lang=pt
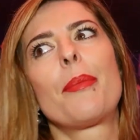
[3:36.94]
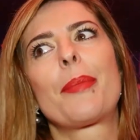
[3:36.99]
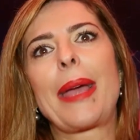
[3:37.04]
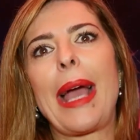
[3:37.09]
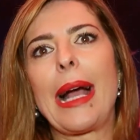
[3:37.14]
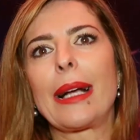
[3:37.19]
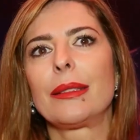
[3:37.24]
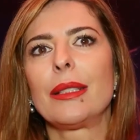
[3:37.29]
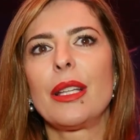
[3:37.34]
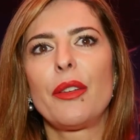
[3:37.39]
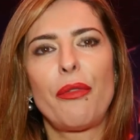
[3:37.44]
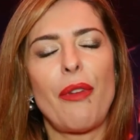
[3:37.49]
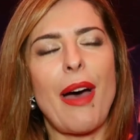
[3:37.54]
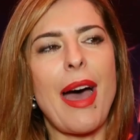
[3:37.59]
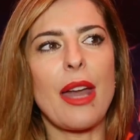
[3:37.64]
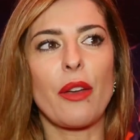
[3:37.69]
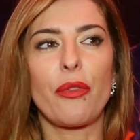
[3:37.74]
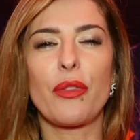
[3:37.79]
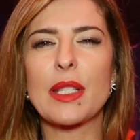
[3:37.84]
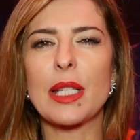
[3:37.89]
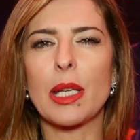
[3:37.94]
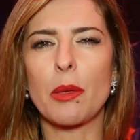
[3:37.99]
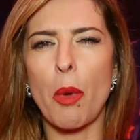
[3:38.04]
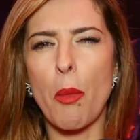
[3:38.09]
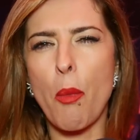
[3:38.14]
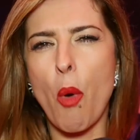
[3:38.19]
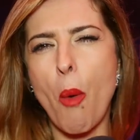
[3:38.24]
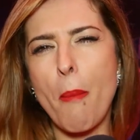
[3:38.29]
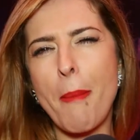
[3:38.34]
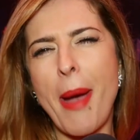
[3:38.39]
porque há que lavar, fazer
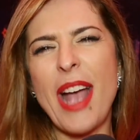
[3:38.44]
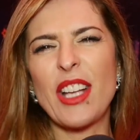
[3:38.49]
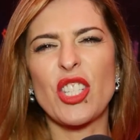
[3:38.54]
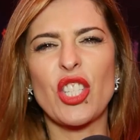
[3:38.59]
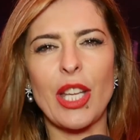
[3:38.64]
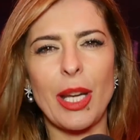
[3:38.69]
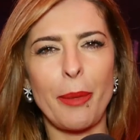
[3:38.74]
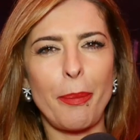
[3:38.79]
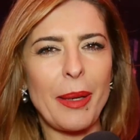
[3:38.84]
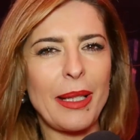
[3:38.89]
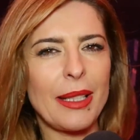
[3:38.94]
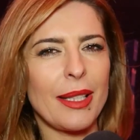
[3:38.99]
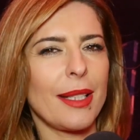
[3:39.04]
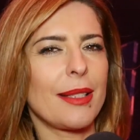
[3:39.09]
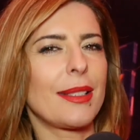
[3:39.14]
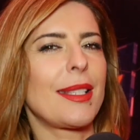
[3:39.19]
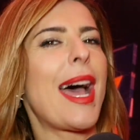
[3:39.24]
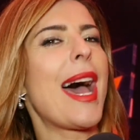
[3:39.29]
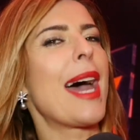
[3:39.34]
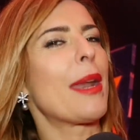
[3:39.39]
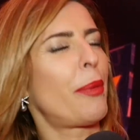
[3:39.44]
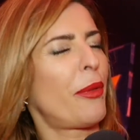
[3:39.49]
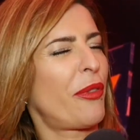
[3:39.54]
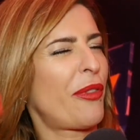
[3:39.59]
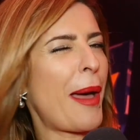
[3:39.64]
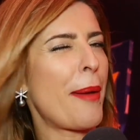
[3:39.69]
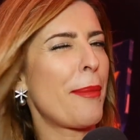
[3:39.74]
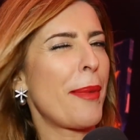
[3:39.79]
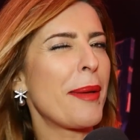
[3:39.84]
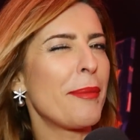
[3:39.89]
uma boa máscara para hidratar, para
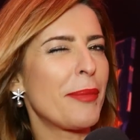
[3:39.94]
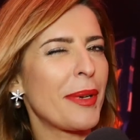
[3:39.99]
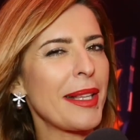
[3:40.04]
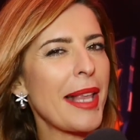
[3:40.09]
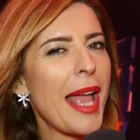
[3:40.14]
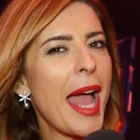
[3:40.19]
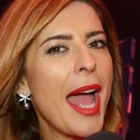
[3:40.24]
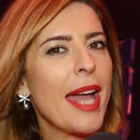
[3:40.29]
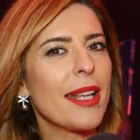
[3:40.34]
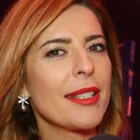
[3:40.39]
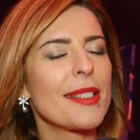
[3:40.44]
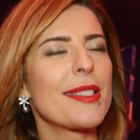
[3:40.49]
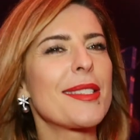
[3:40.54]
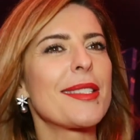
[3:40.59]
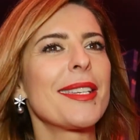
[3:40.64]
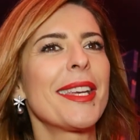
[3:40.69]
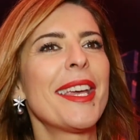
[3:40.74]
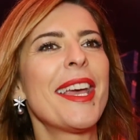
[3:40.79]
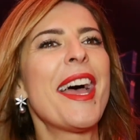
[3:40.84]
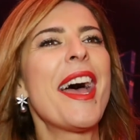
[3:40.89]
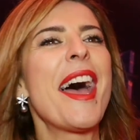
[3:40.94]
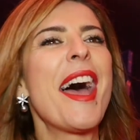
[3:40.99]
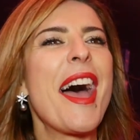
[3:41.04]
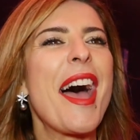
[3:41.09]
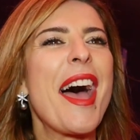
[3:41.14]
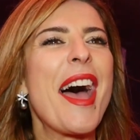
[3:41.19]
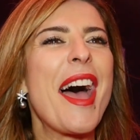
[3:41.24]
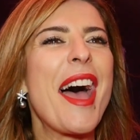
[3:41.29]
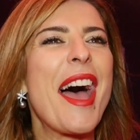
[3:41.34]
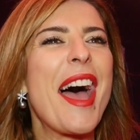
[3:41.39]
ficar bem brilhante
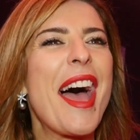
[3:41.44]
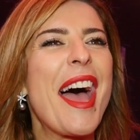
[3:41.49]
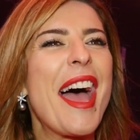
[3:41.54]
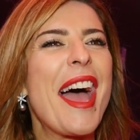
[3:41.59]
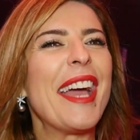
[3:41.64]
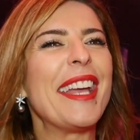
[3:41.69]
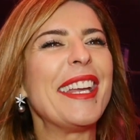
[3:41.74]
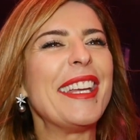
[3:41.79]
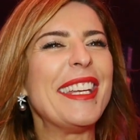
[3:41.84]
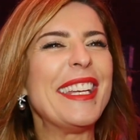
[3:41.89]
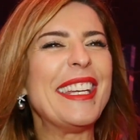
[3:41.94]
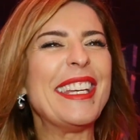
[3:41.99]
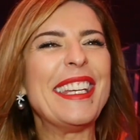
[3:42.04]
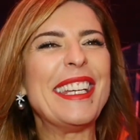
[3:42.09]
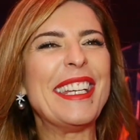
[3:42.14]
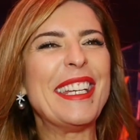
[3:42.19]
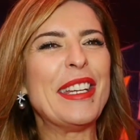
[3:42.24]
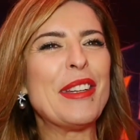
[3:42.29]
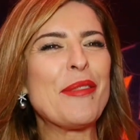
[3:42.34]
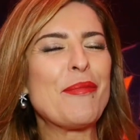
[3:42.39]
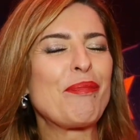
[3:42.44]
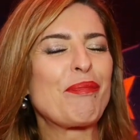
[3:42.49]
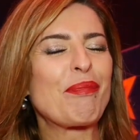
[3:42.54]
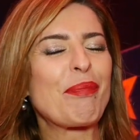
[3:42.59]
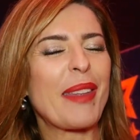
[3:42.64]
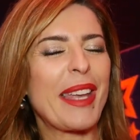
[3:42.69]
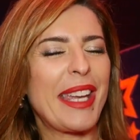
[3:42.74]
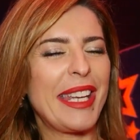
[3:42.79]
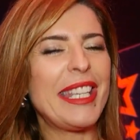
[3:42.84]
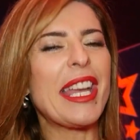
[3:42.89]
uh, e,
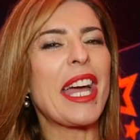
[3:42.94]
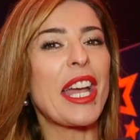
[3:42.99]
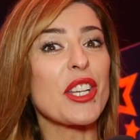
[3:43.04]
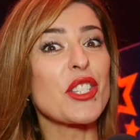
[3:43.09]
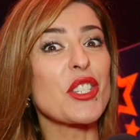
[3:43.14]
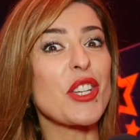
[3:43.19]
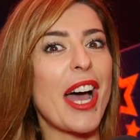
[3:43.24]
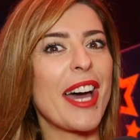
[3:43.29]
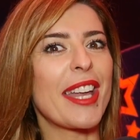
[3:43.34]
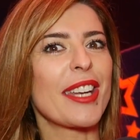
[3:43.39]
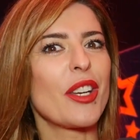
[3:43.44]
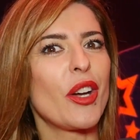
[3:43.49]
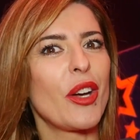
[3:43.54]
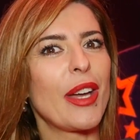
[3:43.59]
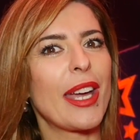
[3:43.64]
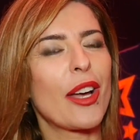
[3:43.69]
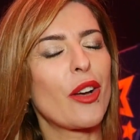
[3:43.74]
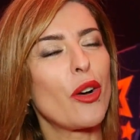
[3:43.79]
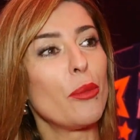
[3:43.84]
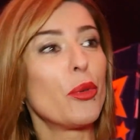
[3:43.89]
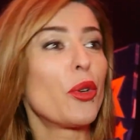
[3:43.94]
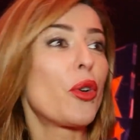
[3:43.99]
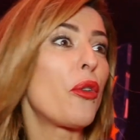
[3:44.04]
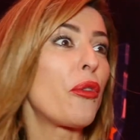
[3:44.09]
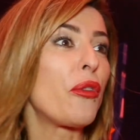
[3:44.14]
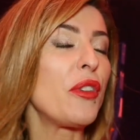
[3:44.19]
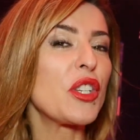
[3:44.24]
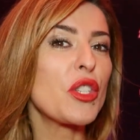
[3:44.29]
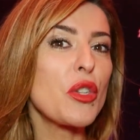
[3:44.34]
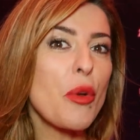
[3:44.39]
e, arranjar, não é? Como eu não
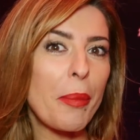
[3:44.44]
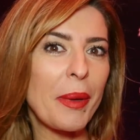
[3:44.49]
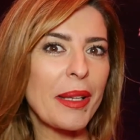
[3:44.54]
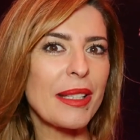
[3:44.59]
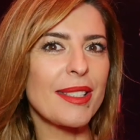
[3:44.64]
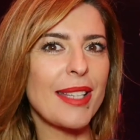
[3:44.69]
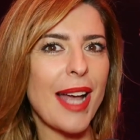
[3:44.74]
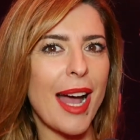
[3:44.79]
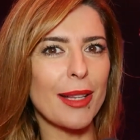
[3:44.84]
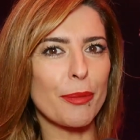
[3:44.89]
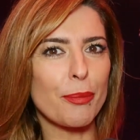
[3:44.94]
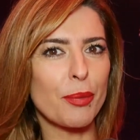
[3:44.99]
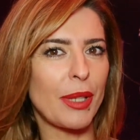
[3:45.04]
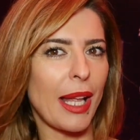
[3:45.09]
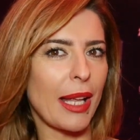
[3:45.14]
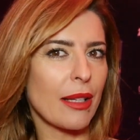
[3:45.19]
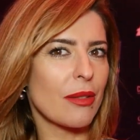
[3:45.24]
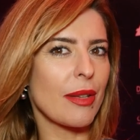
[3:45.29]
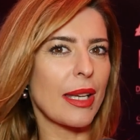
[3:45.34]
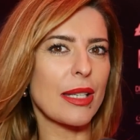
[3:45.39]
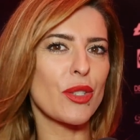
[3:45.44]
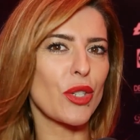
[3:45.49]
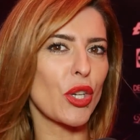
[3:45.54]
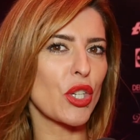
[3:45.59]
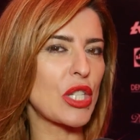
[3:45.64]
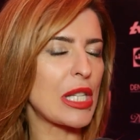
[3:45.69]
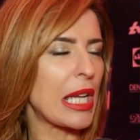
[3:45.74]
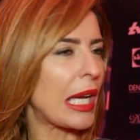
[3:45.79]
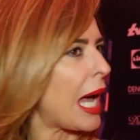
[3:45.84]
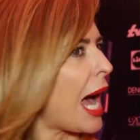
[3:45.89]
fiz nenhum penteado, portanto é só
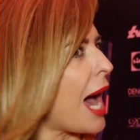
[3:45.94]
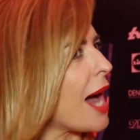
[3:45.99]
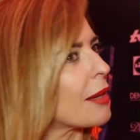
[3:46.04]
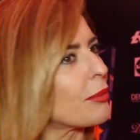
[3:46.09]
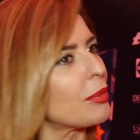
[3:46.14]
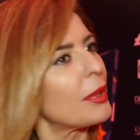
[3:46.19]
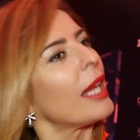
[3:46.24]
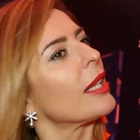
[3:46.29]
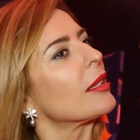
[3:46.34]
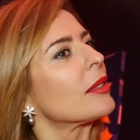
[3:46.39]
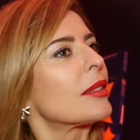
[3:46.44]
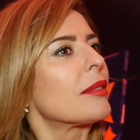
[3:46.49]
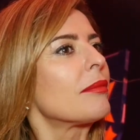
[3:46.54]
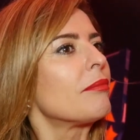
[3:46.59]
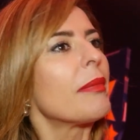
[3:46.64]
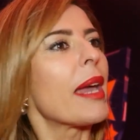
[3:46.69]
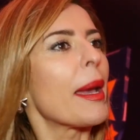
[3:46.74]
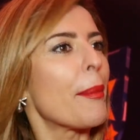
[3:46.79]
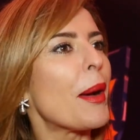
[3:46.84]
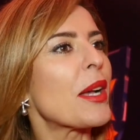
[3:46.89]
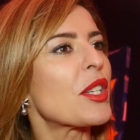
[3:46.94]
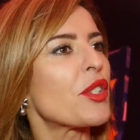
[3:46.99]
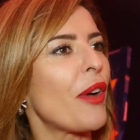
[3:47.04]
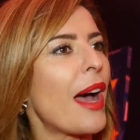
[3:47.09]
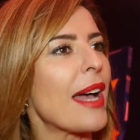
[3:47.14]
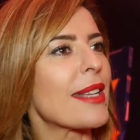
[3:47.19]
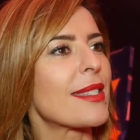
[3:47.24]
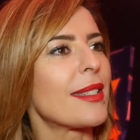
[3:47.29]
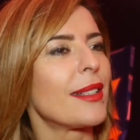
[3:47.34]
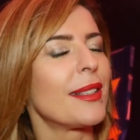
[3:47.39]
esticar, portanto é mais
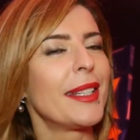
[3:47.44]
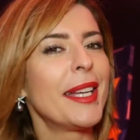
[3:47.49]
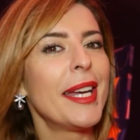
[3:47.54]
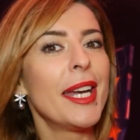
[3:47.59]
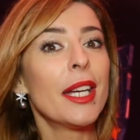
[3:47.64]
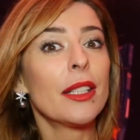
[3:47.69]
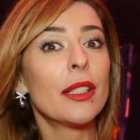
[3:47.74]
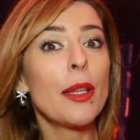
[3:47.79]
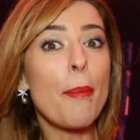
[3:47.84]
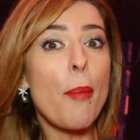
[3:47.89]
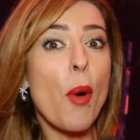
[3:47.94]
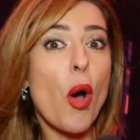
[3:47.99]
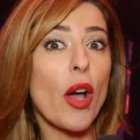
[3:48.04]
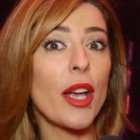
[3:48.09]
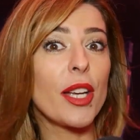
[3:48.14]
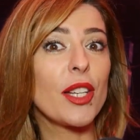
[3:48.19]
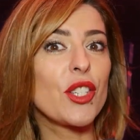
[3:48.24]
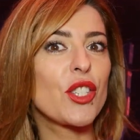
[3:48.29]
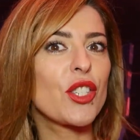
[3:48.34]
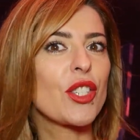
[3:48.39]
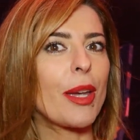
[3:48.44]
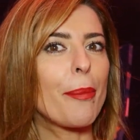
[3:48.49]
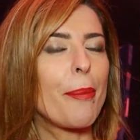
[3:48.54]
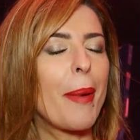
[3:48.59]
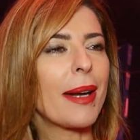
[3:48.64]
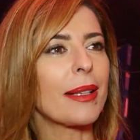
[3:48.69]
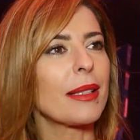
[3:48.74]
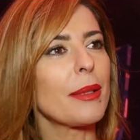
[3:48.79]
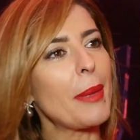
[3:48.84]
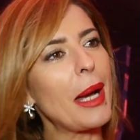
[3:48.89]
fácil. Depois, a
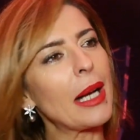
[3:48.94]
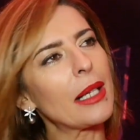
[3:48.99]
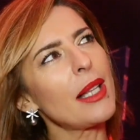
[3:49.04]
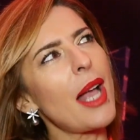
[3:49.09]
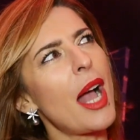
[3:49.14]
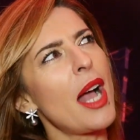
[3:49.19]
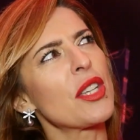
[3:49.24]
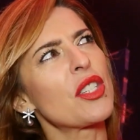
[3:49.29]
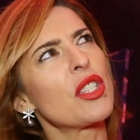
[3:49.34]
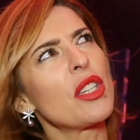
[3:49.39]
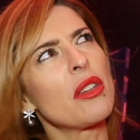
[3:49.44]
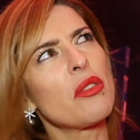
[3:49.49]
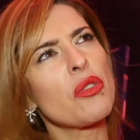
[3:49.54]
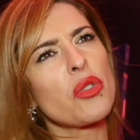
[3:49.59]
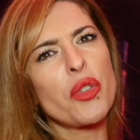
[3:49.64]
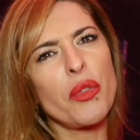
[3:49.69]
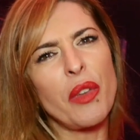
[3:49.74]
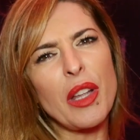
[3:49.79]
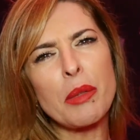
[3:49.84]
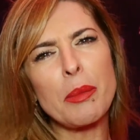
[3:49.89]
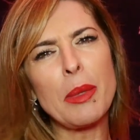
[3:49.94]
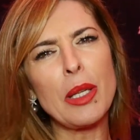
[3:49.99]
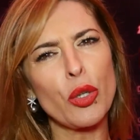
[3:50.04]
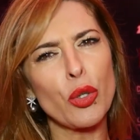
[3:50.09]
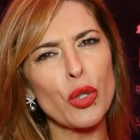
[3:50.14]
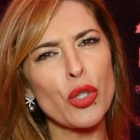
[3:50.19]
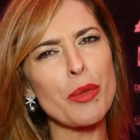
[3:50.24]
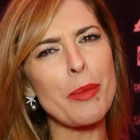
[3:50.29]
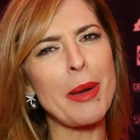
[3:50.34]
parte da maquilhagem, uns 20 minutos